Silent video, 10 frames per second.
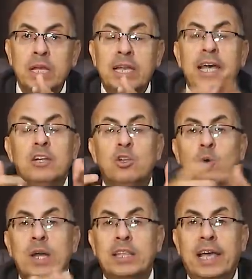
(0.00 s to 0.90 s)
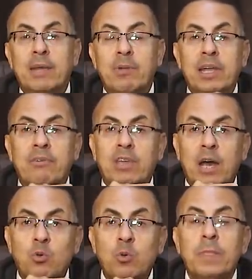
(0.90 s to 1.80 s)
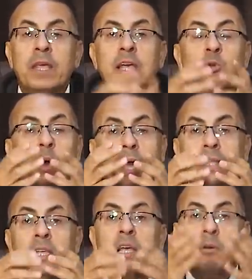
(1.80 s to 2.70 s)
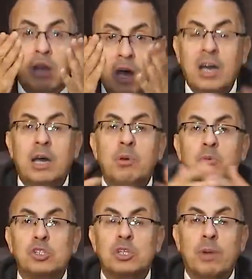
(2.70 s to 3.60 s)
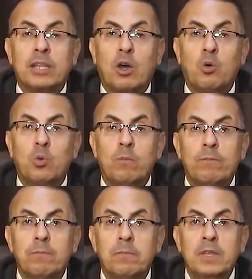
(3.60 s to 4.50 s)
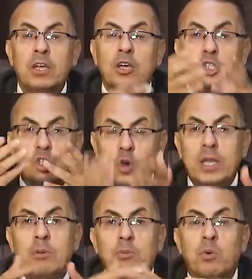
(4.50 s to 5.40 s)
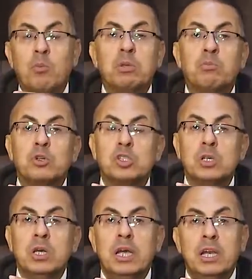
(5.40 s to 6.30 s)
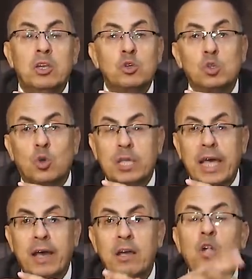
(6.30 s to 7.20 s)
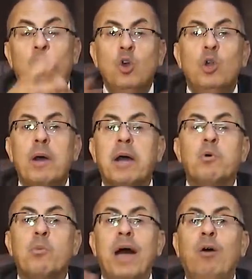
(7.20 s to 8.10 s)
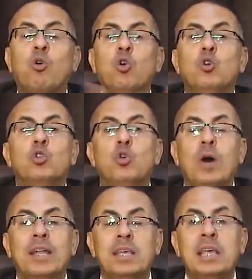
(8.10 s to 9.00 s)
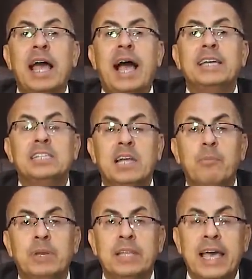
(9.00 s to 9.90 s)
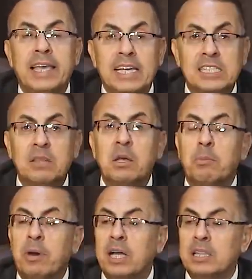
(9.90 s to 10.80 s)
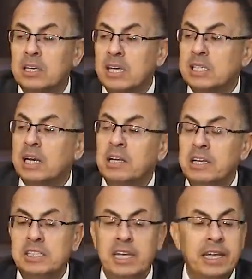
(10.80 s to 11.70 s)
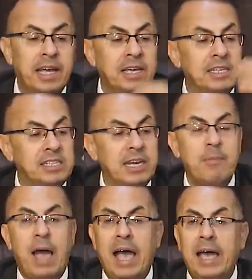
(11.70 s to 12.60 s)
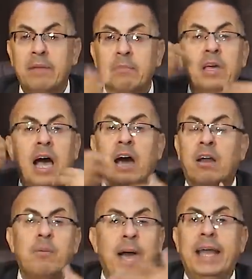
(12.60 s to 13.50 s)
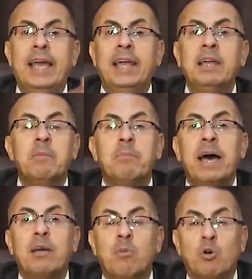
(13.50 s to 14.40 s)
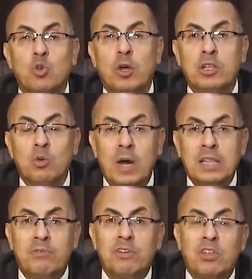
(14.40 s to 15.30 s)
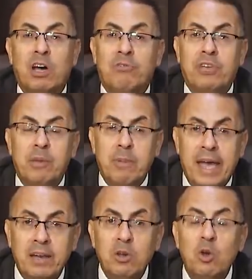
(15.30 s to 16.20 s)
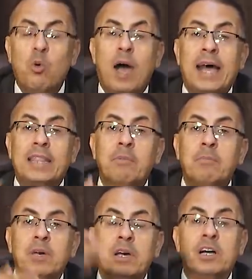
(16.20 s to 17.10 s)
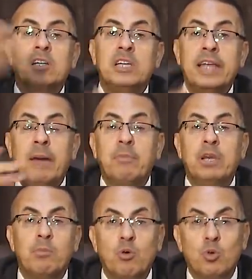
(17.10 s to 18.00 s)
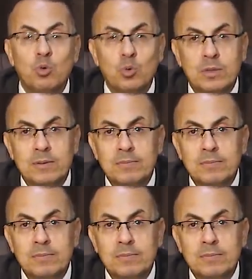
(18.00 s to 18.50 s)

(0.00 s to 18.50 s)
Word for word: لان دلوقتي احنا بقينا في جو الواحد الاخ بيبص لمرات اخوه الزوجه بتبص لجيز اختها كل ما بقى مباح وكله دلوقتي عايز يلبي نداء الجسد بغض النظر زنا زنا محارم حرام حلال بقى الموضوع دلوقتي في ضعف ايمان وعدم اقتناع باللي موجود